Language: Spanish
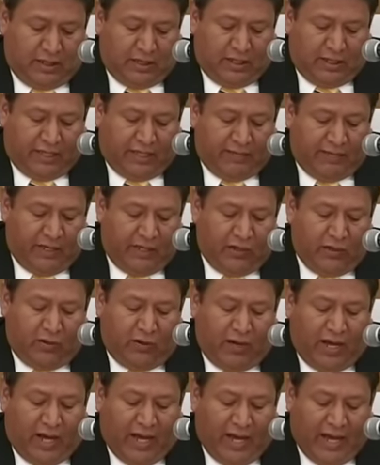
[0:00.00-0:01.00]
Debido
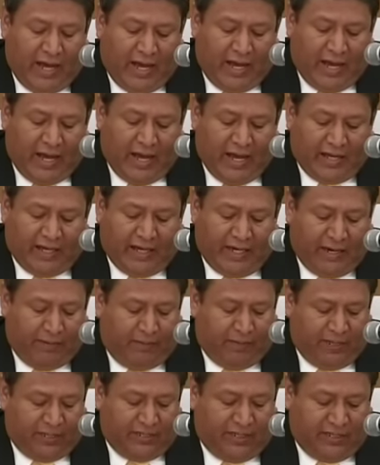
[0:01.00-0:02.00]
a que la
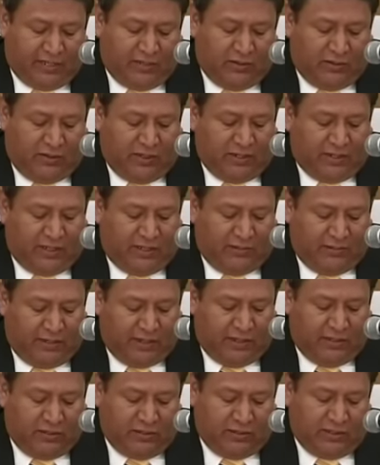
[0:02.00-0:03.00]
prestación de
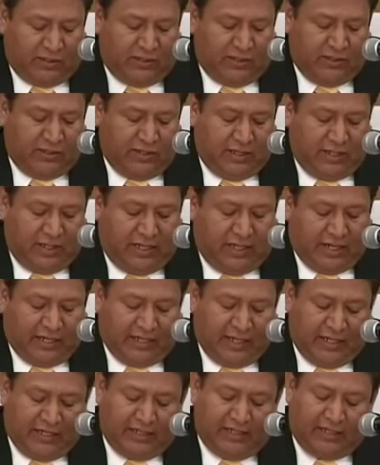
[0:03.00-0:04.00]
servicios, la
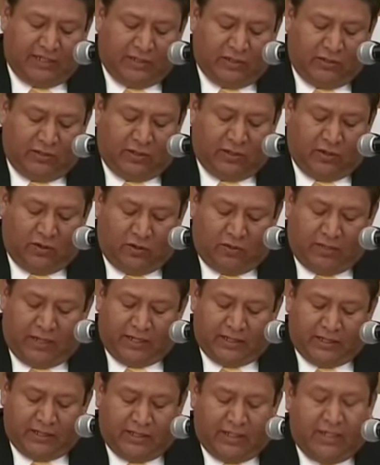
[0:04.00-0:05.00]
realización de
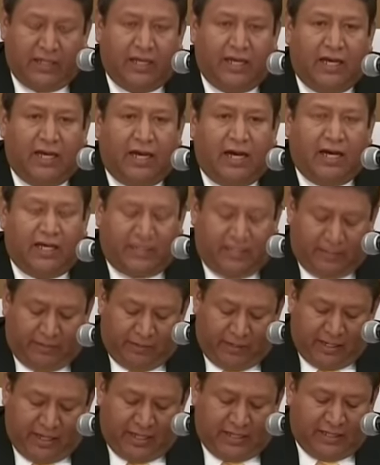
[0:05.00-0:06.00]
obras,
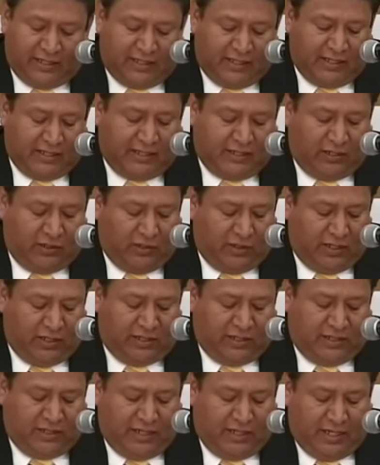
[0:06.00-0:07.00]
actividades y
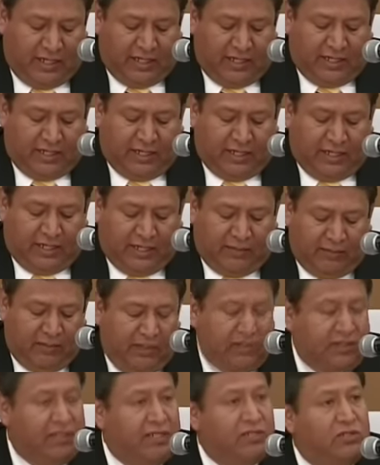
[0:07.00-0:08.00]
gestiones que la
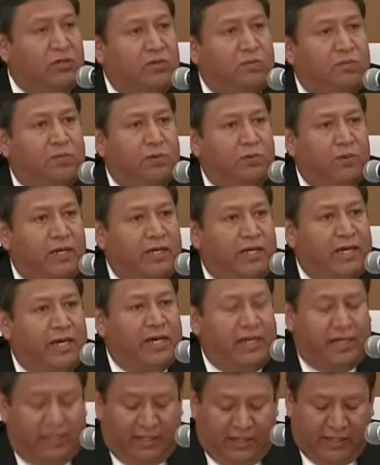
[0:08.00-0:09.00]
administración
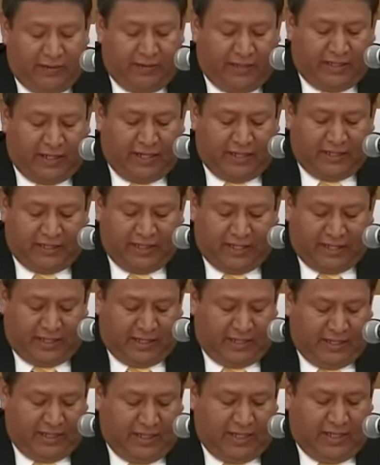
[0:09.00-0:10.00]
pública debe realizar
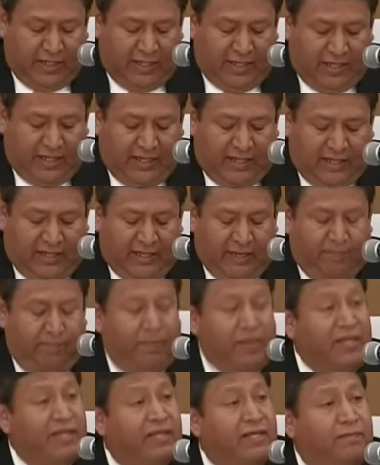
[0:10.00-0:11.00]

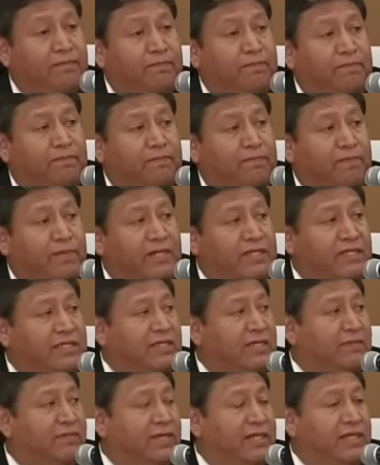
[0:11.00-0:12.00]
dependen
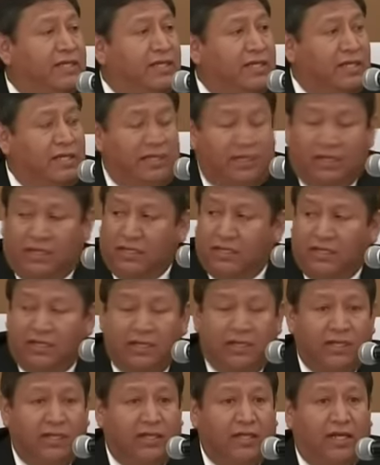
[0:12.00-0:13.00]
precisamente
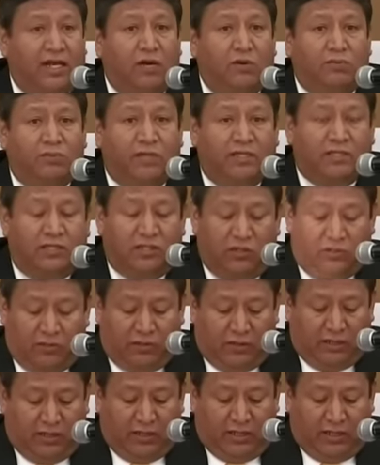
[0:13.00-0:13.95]
de la obtención